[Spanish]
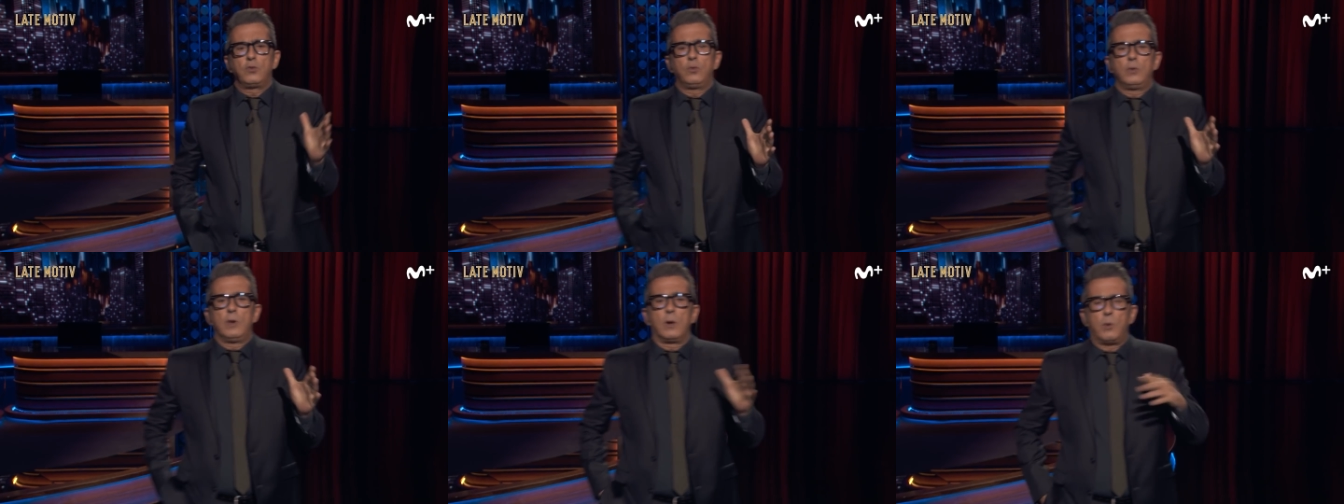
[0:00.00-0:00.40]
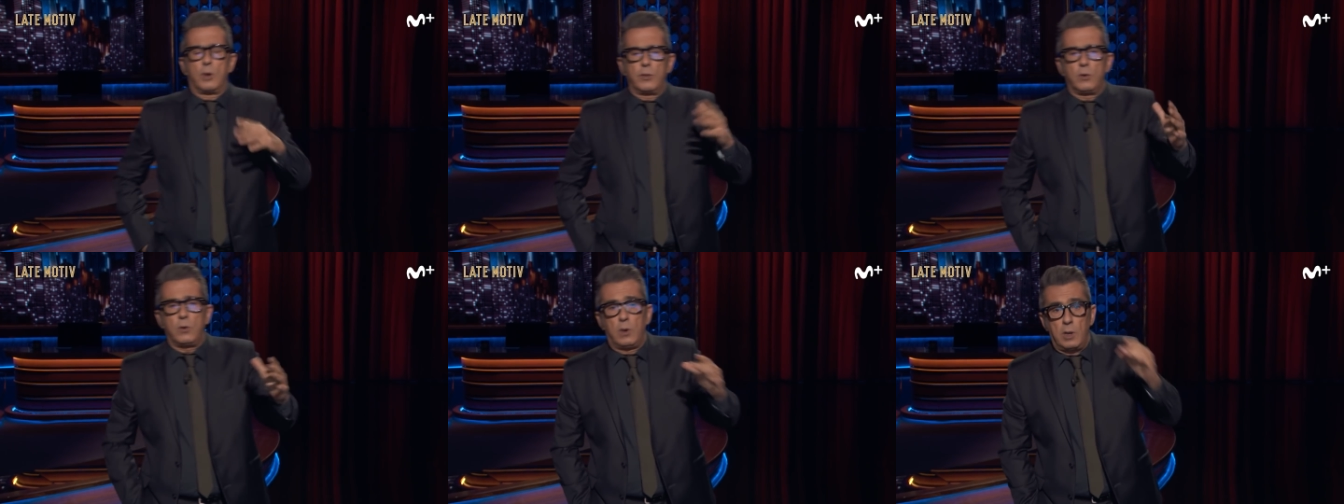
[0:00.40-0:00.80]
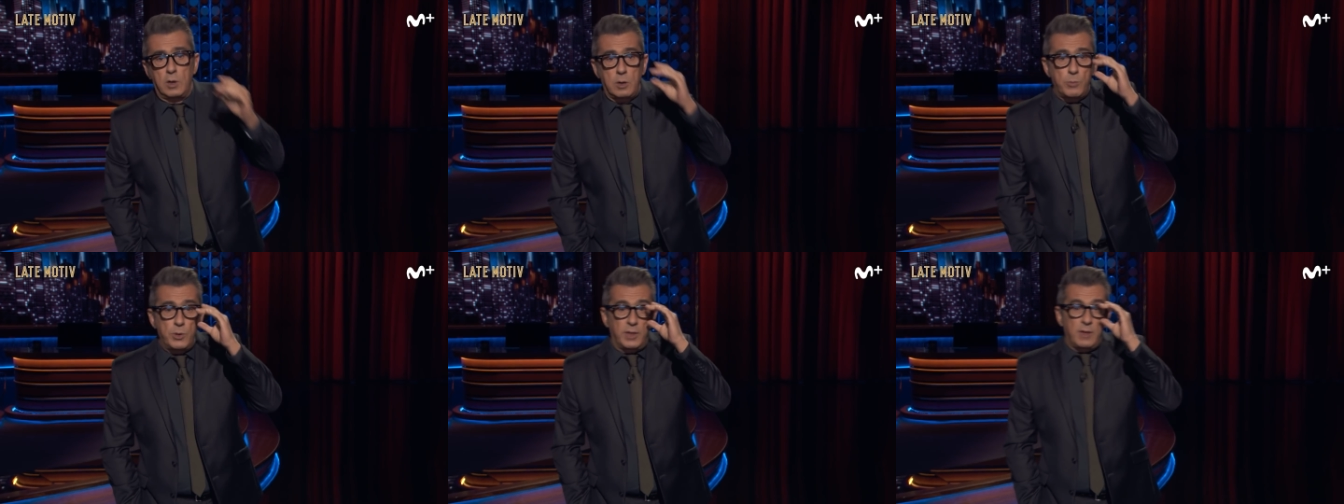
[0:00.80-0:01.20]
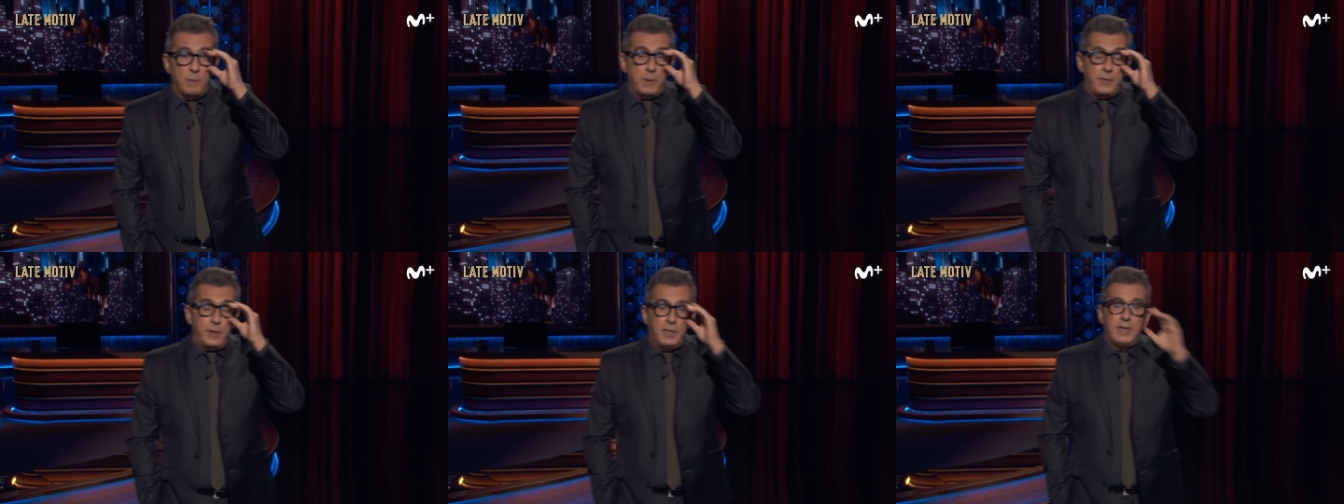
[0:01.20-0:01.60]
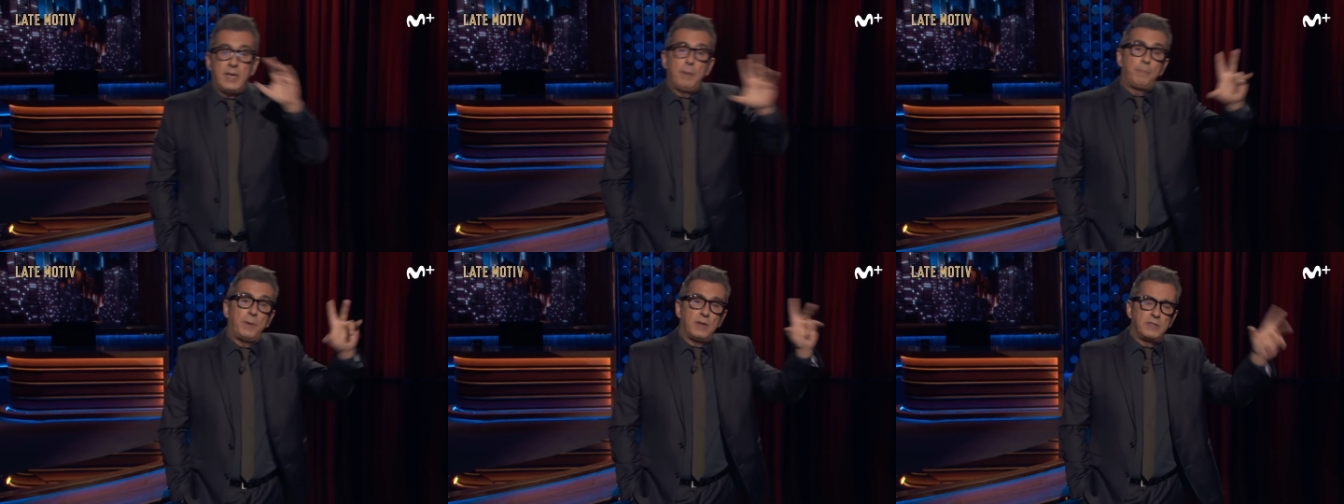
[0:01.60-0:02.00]
un acuerdo con la Comunidad de Madrid
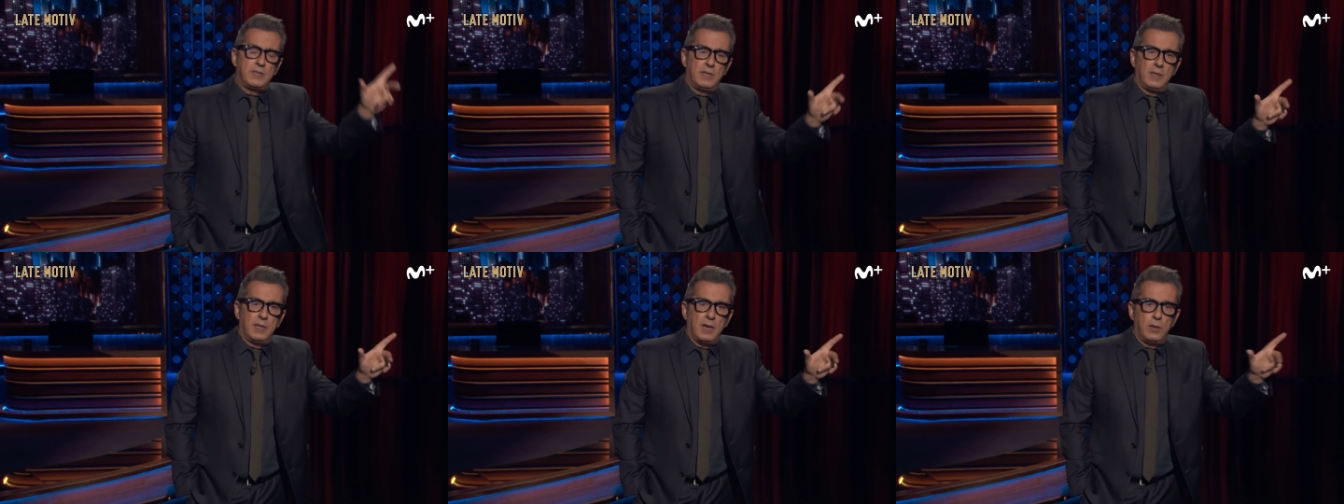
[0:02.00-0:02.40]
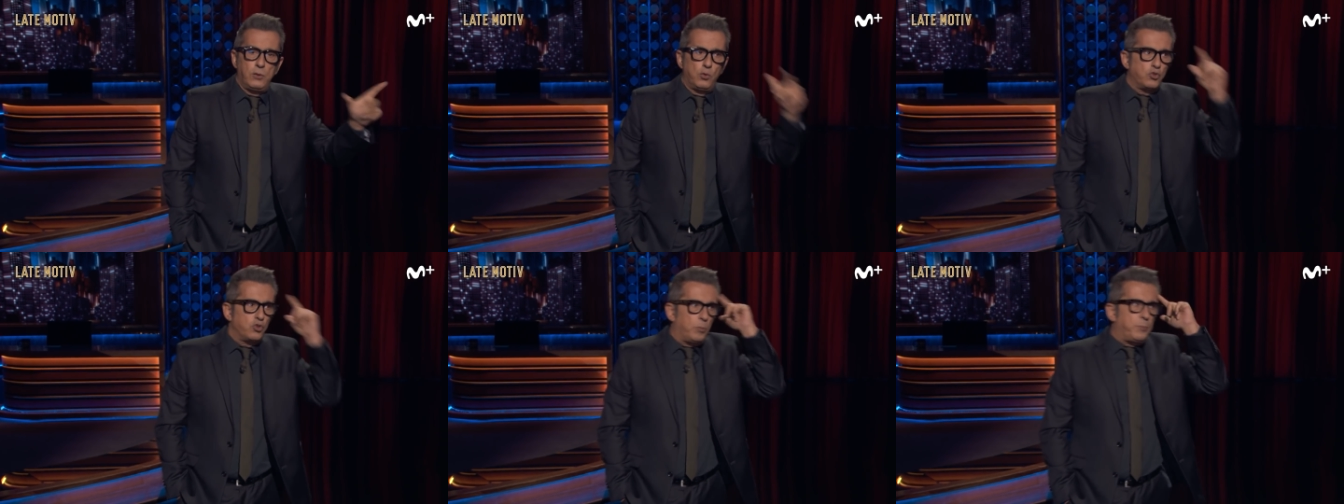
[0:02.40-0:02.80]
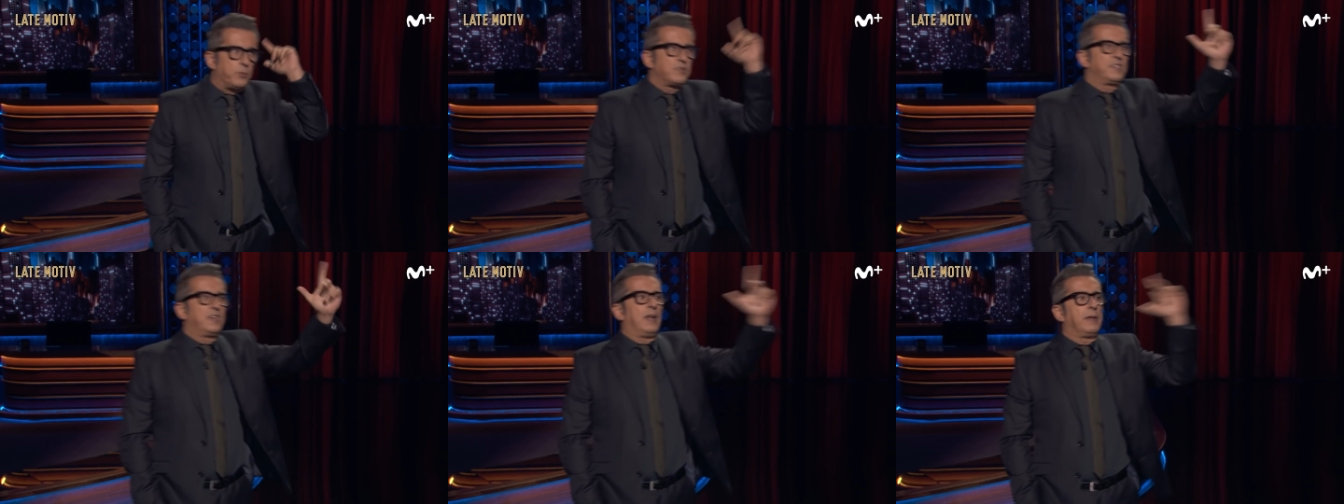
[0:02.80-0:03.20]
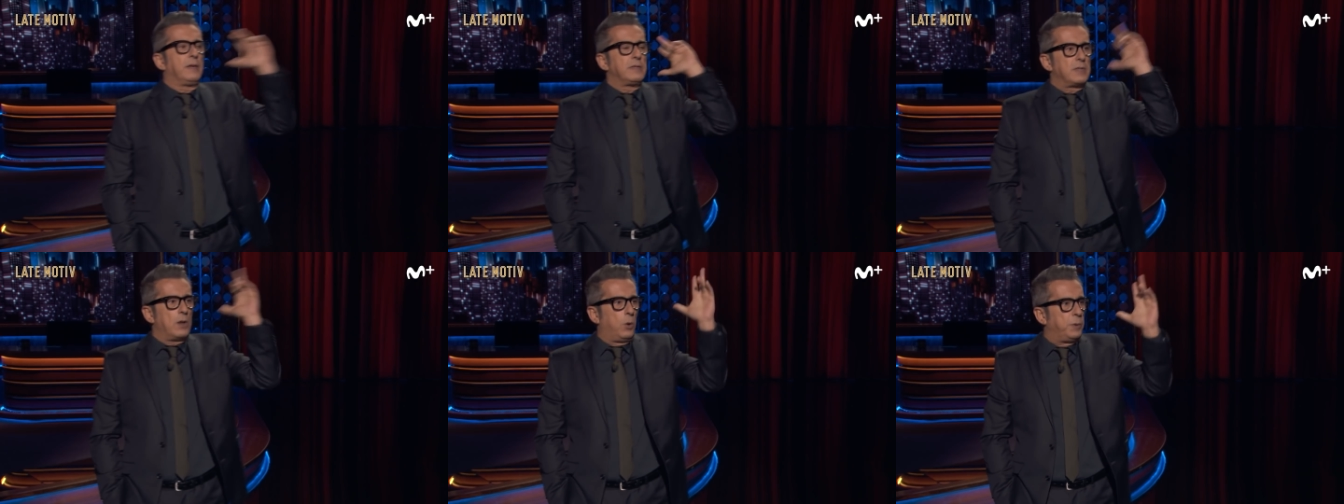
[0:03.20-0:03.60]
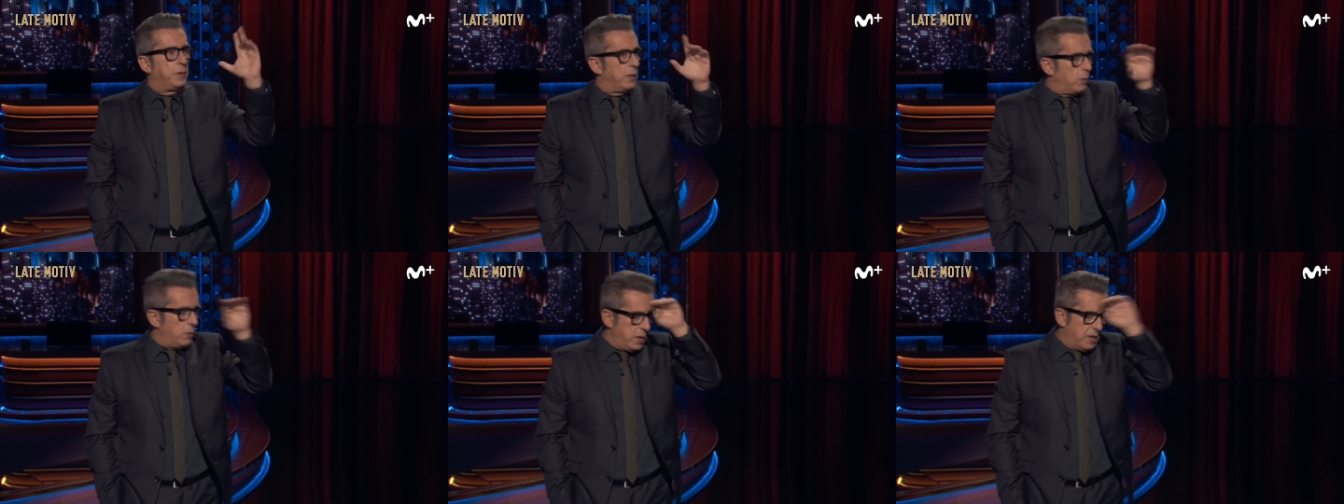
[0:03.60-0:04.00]
que preside Ayuso, por si alguien se ha
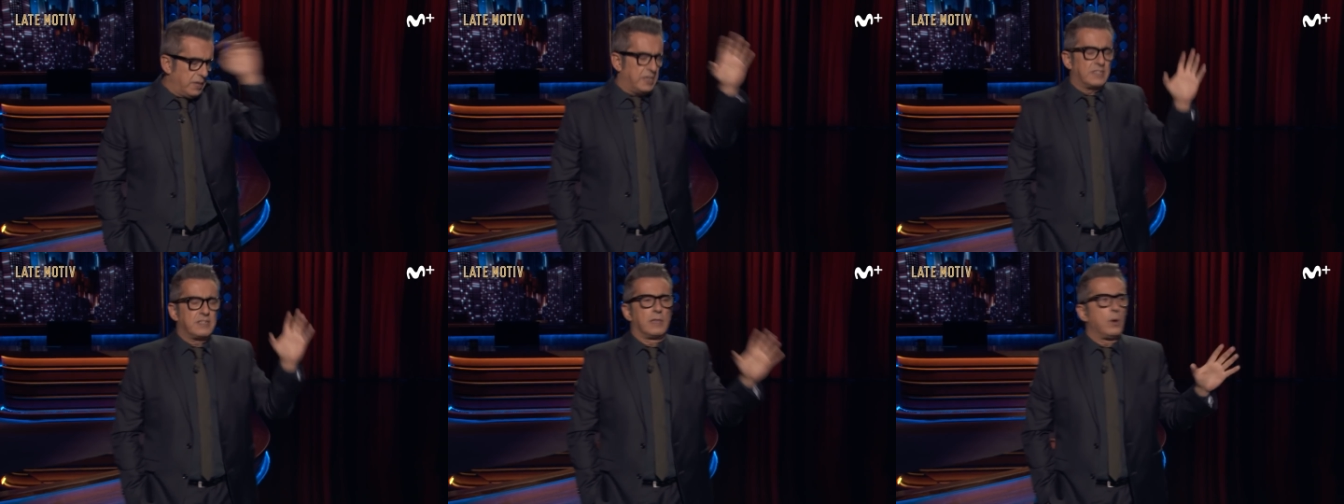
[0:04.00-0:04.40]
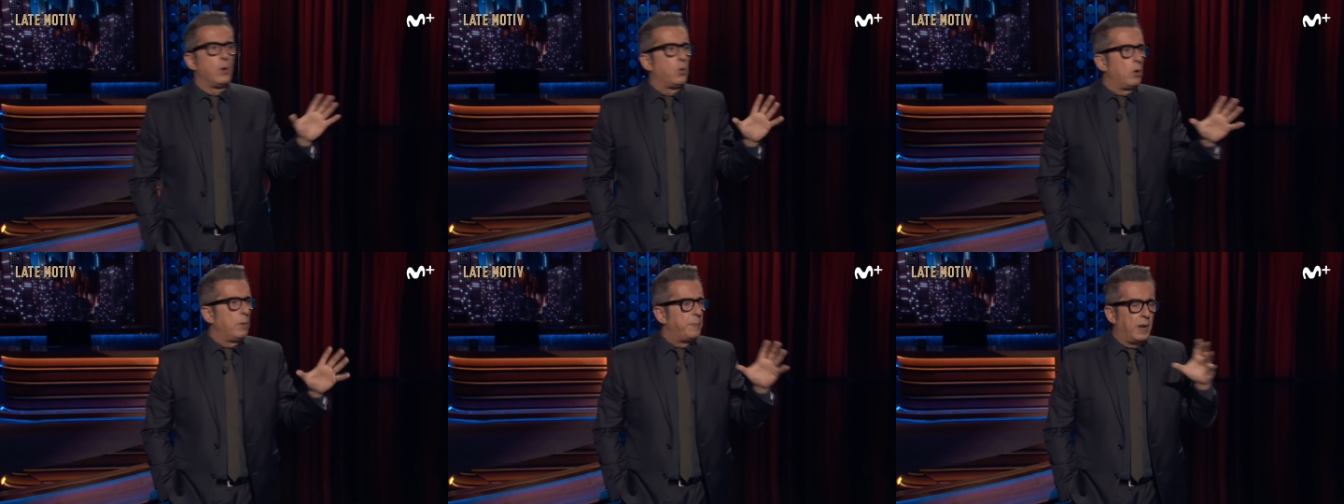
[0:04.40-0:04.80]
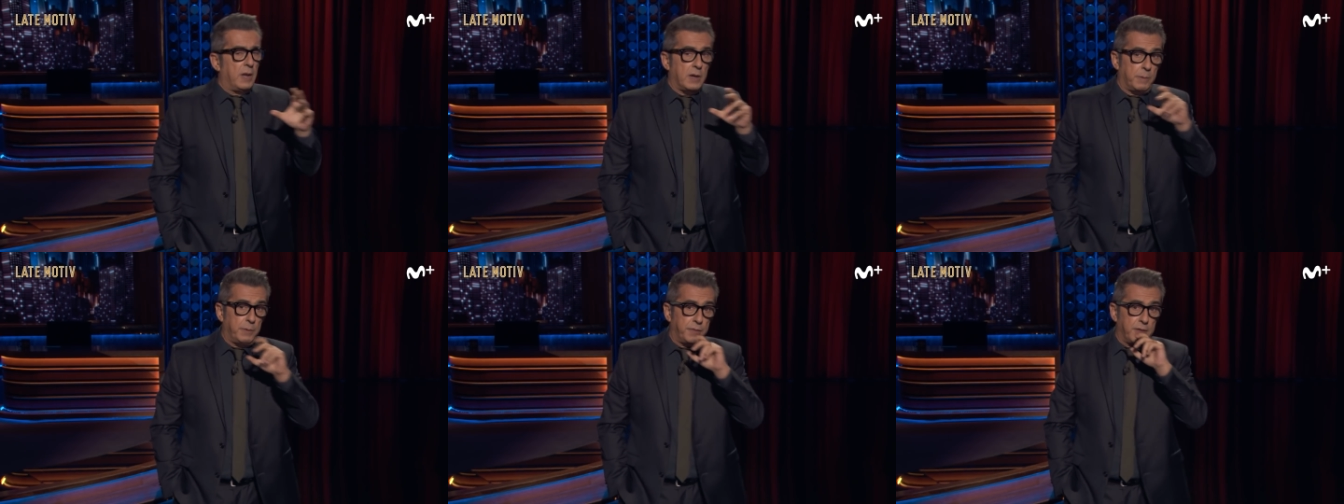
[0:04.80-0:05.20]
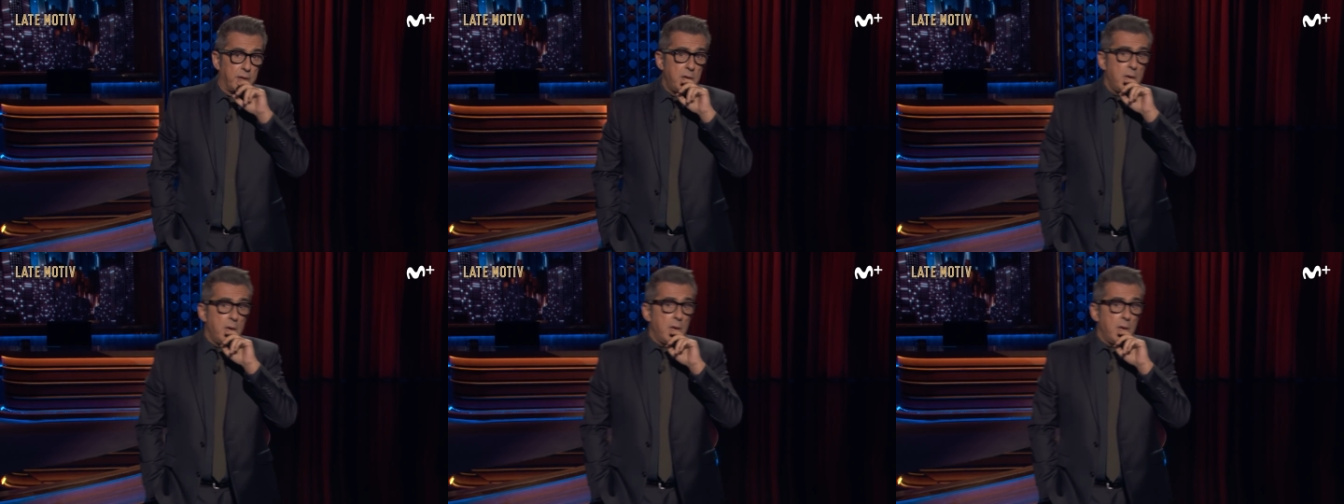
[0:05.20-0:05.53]
olvidado que se ha dado golpe en la cabeza.